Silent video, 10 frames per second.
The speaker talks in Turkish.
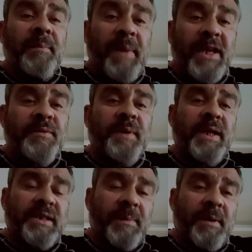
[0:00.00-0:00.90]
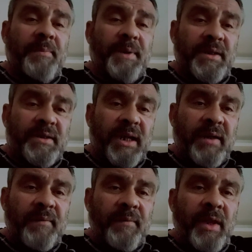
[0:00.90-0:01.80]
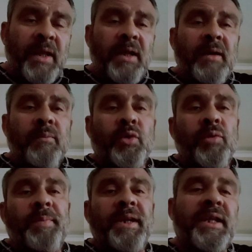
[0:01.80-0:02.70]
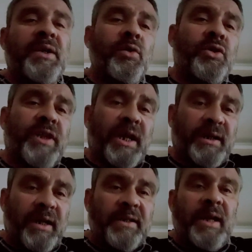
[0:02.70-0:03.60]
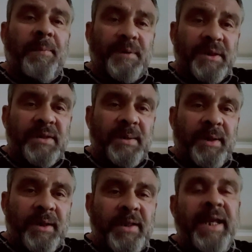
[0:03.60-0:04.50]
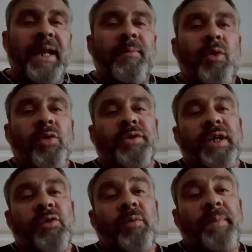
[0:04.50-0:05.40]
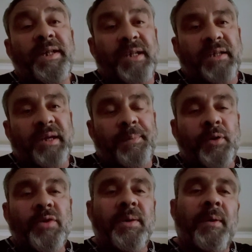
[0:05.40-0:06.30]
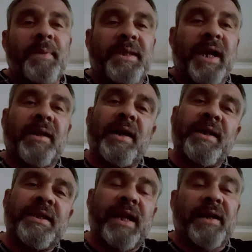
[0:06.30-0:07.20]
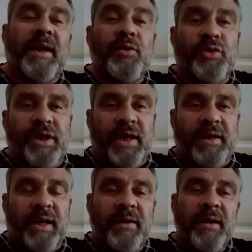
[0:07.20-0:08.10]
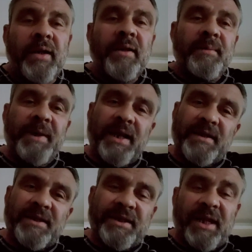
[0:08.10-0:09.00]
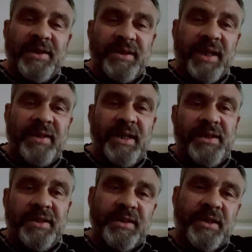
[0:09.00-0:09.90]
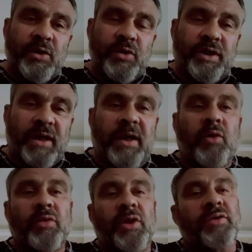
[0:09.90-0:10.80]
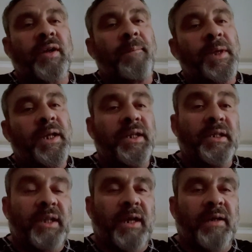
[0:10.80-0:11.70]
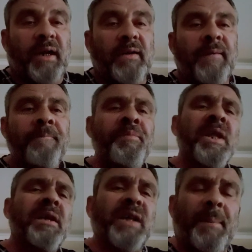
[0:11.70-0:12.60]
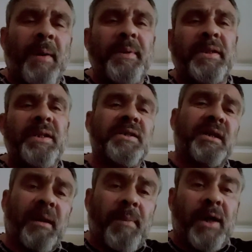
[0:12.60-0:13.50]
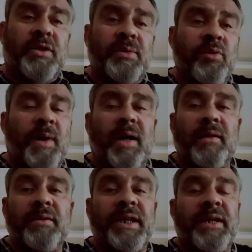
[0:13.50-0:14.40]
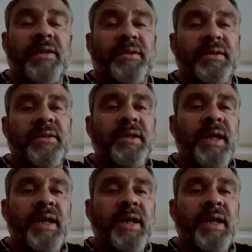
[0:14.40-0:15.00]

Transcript: bench press yapan bir insan bunu 1-2-3 tekrarla yaptığı zaman diyelim 10 set 15 set yapıyoruz ama bir tekrar iki tekrar üç tekrar biraz ısına ısına gidersiniz 2-3 tekrar ondan sonra 1-2 tekrarlı yapabildiğiniz kadar maksimum ağırlığı denersiniz.